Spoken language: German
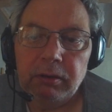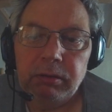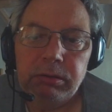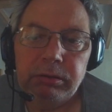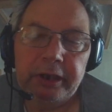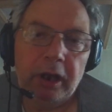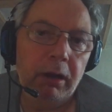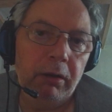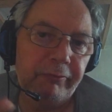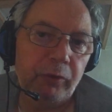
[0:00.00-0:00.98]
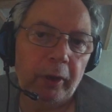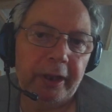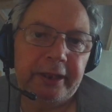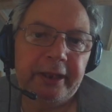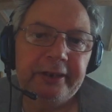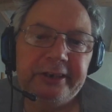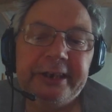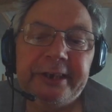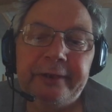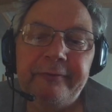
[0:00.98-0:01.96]
ja, für eure
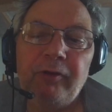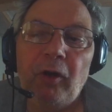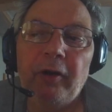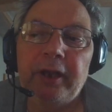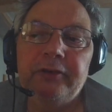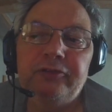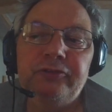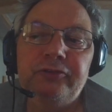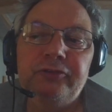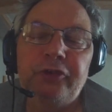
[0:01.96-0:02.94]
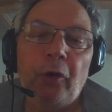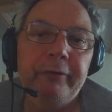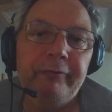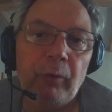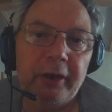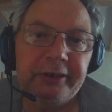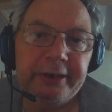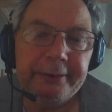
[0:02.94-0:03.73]
Kritik, für eure tollen Worte.